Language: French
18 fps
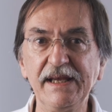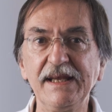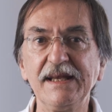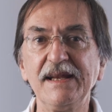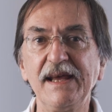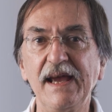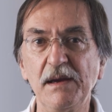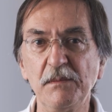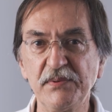
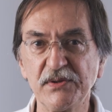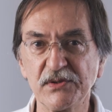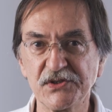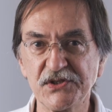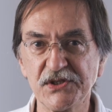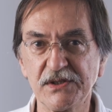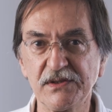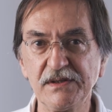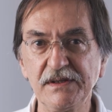Il est
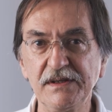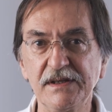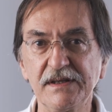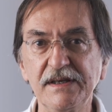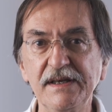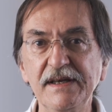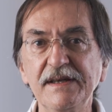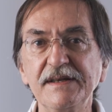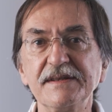important
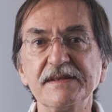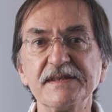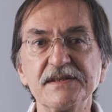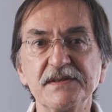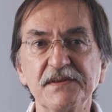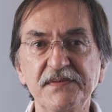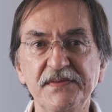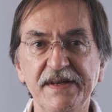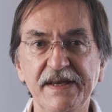de
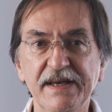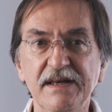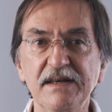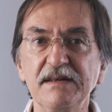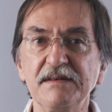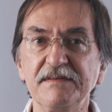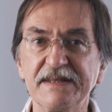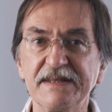se faire